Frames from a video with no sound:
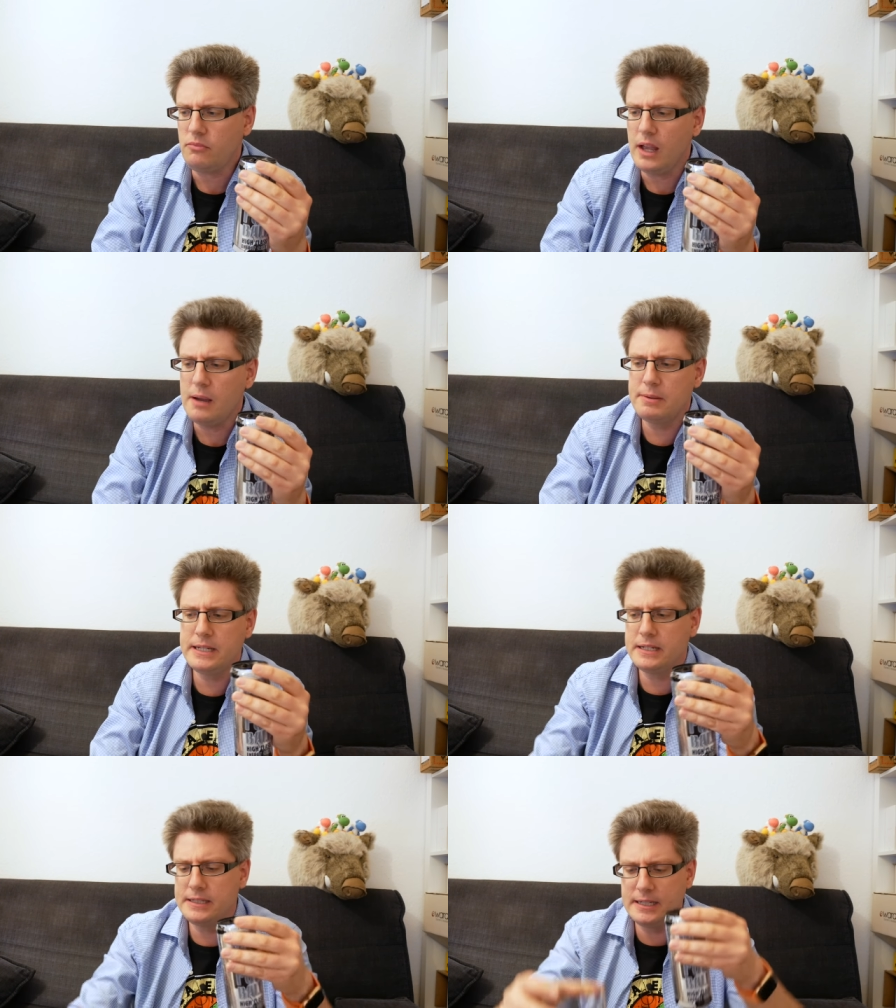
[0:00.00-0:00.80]
Aber
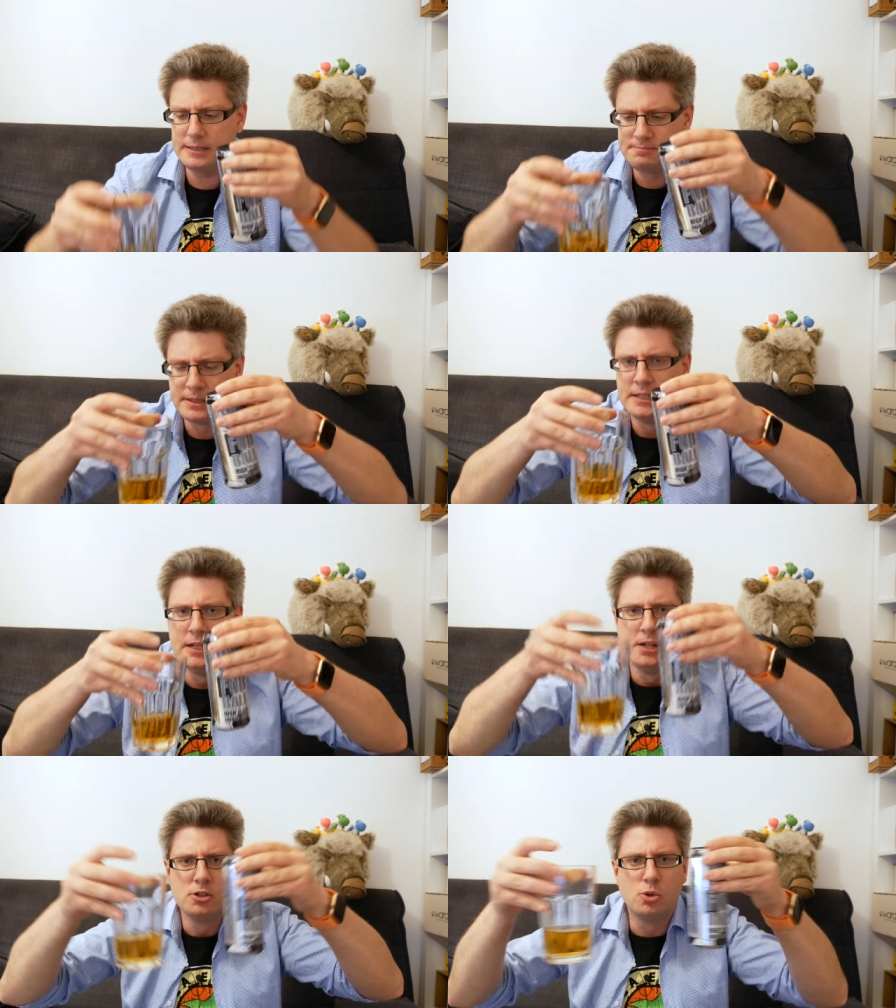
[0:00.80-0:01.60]
der, der
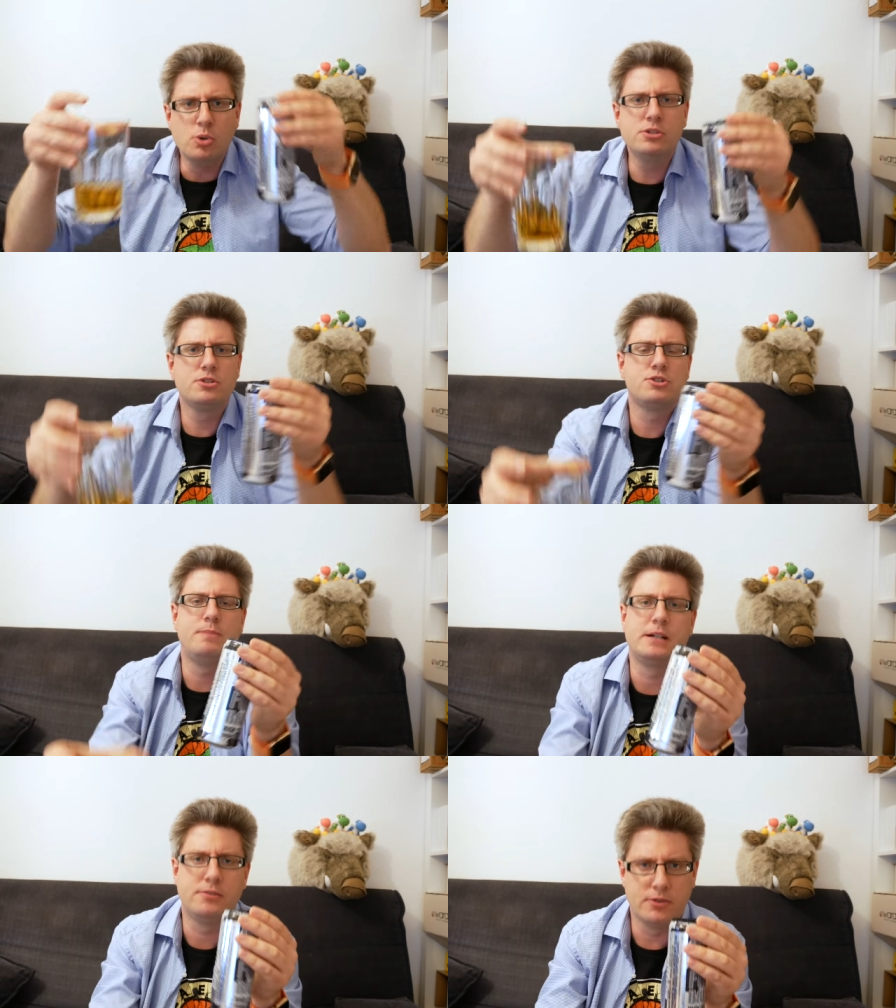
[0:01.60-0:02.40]

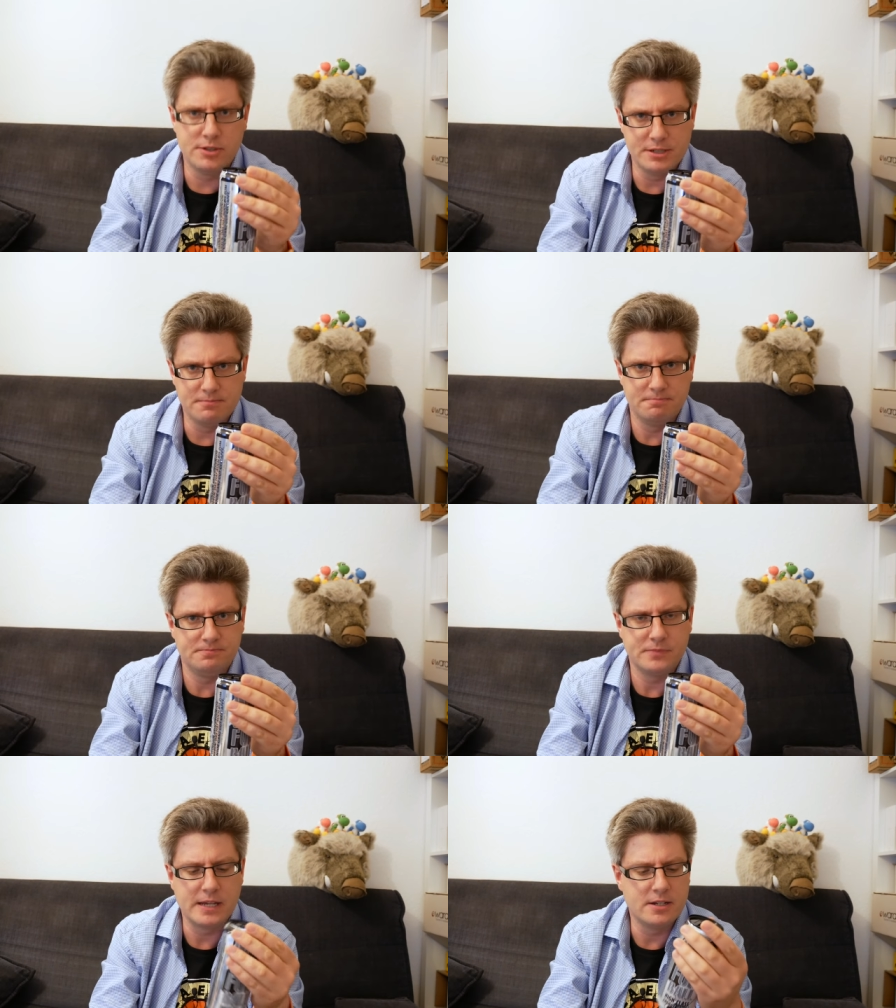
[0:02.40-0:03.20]
Grundgeschmack von diesem
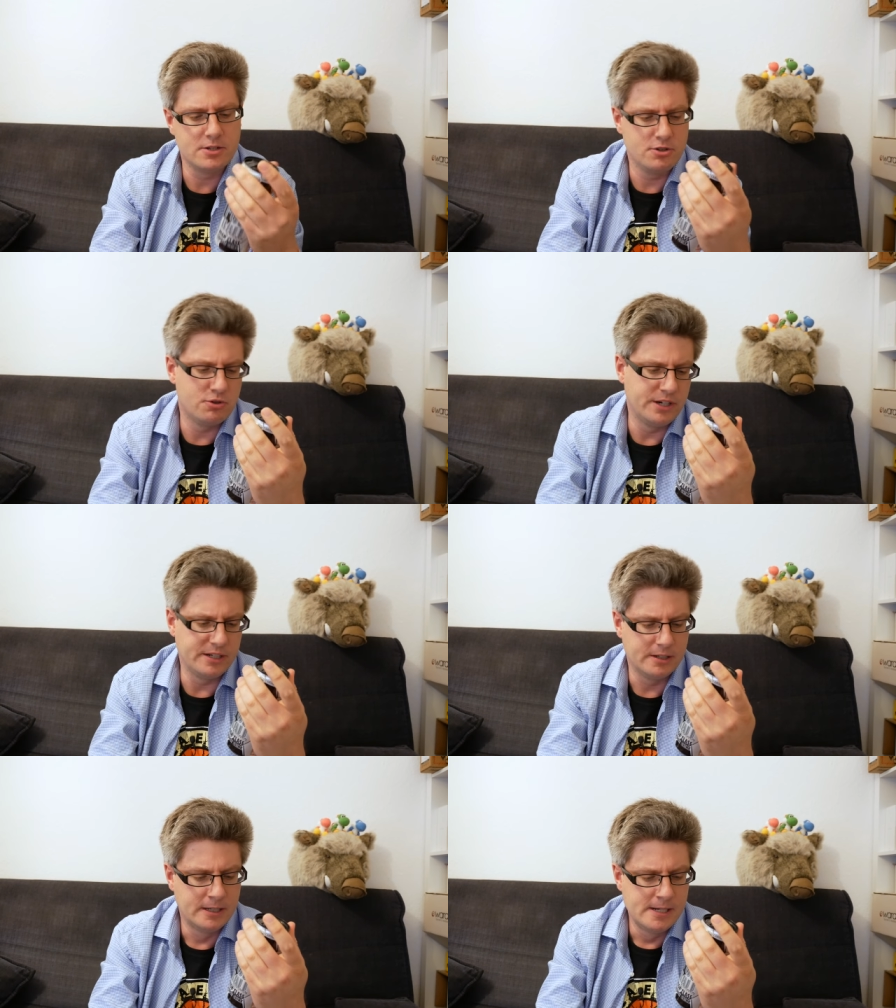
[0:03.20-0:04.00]
Energy Drink.